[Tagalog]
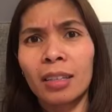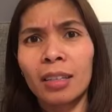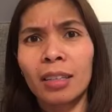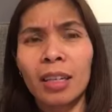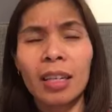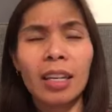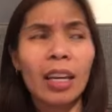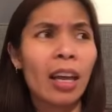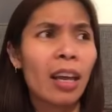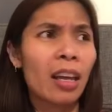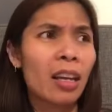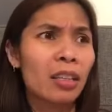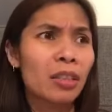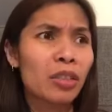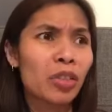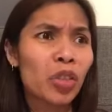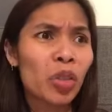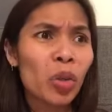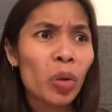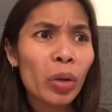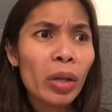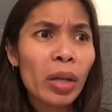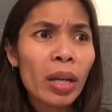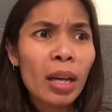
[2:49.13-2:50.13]

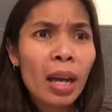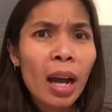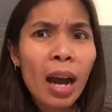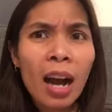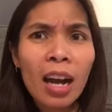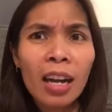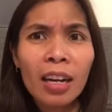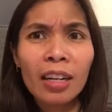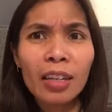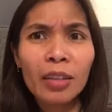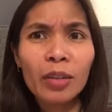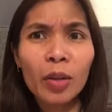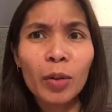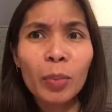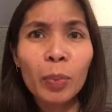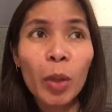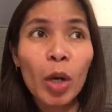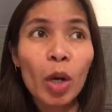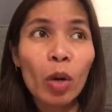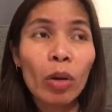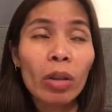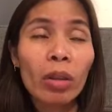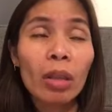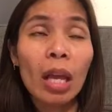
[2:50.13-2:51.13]
nag-enjoy ka, ganun.
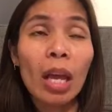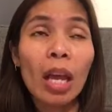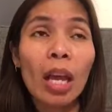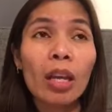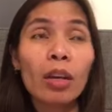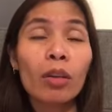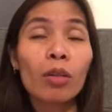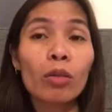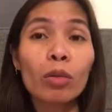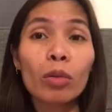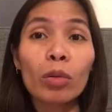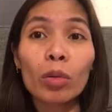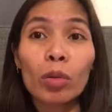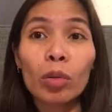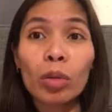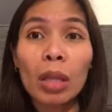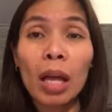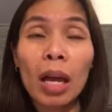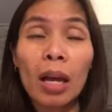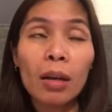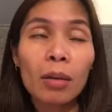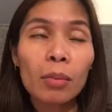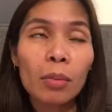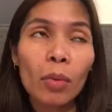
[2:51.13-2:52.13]
Pero hindi, yung
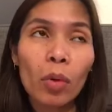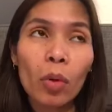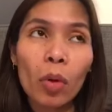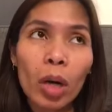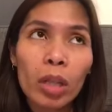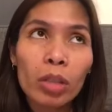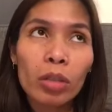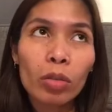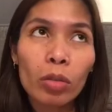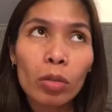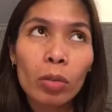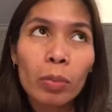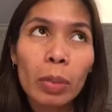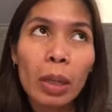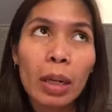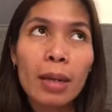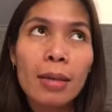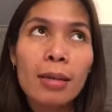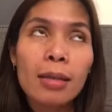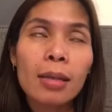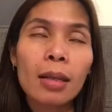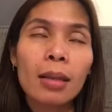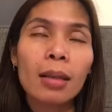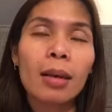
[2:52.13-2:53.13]
utak mo, andun pa
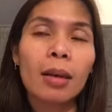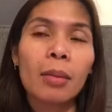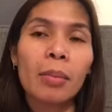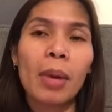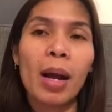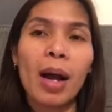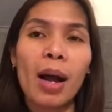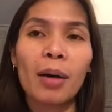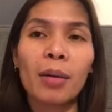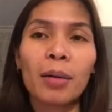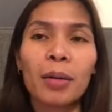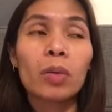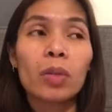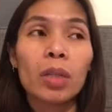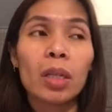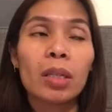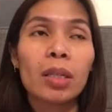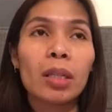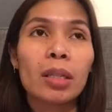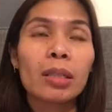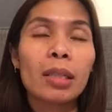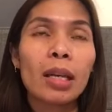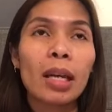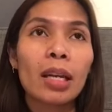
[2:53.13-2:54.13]
rin sa trabaho.
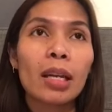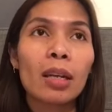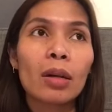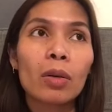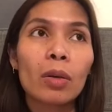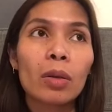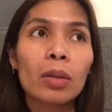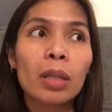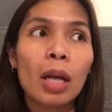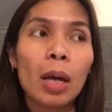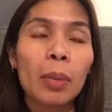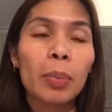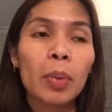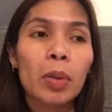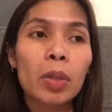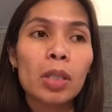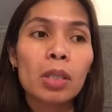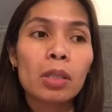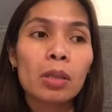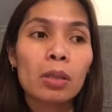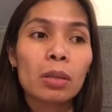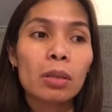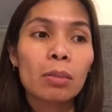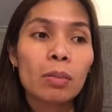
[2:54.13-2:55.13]
Nag-resign ako,
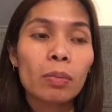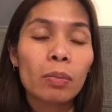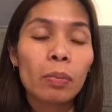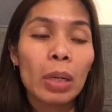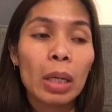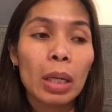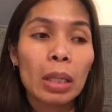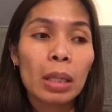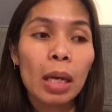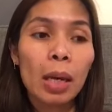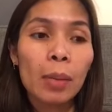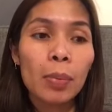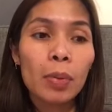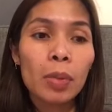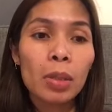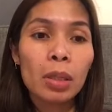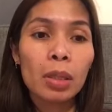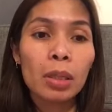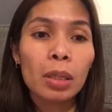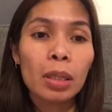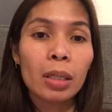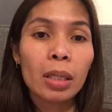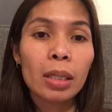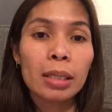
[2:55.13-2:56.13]
tapos, pagkatapos
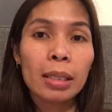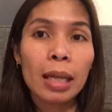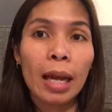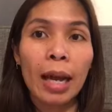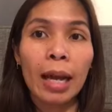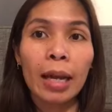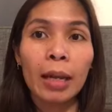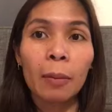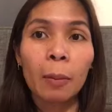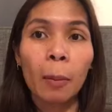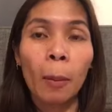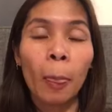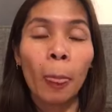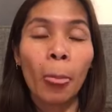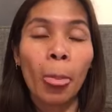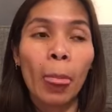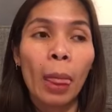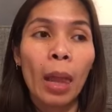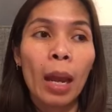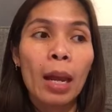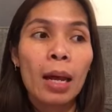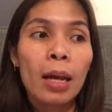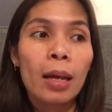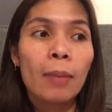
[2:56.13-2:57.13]
nang nag-resign,
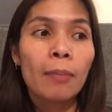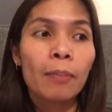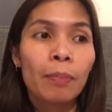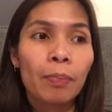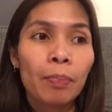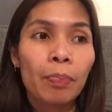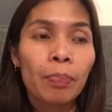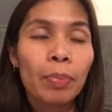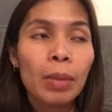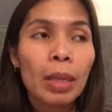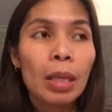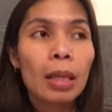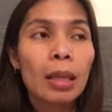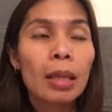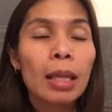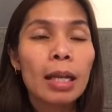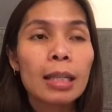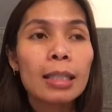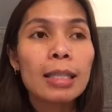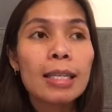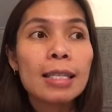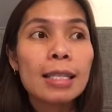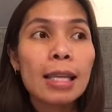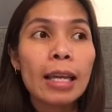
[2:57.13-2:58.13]

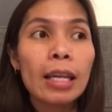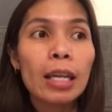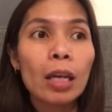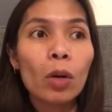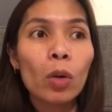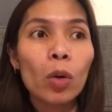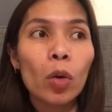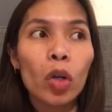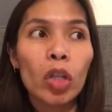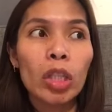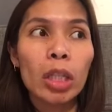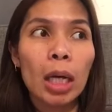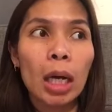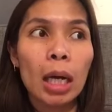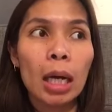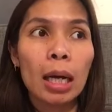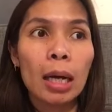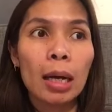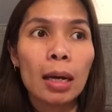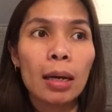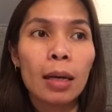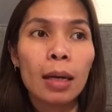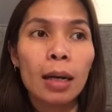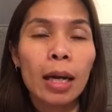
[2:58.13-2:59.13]
nag-decide ako
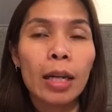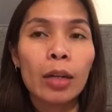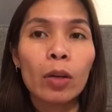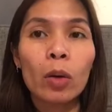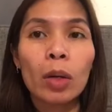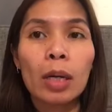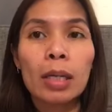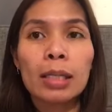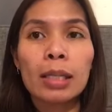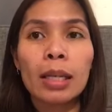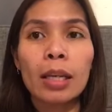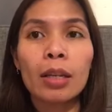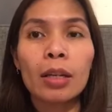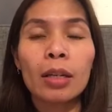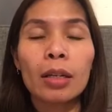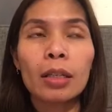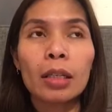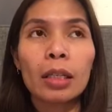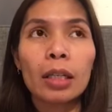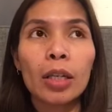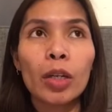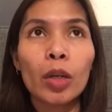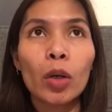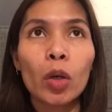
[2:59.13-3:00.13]
na, ano, kasi
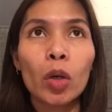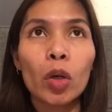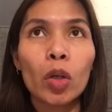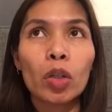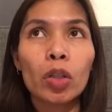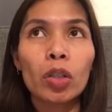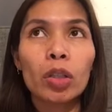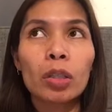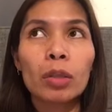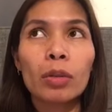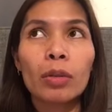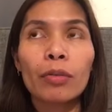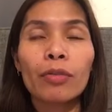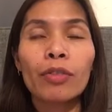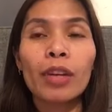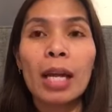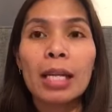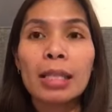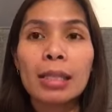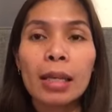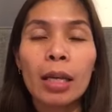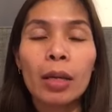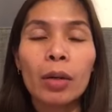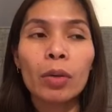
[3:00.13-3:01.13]
yung, yung
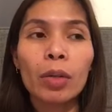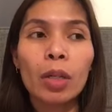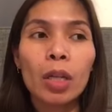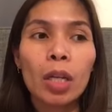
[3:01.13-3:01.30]
fiancé ko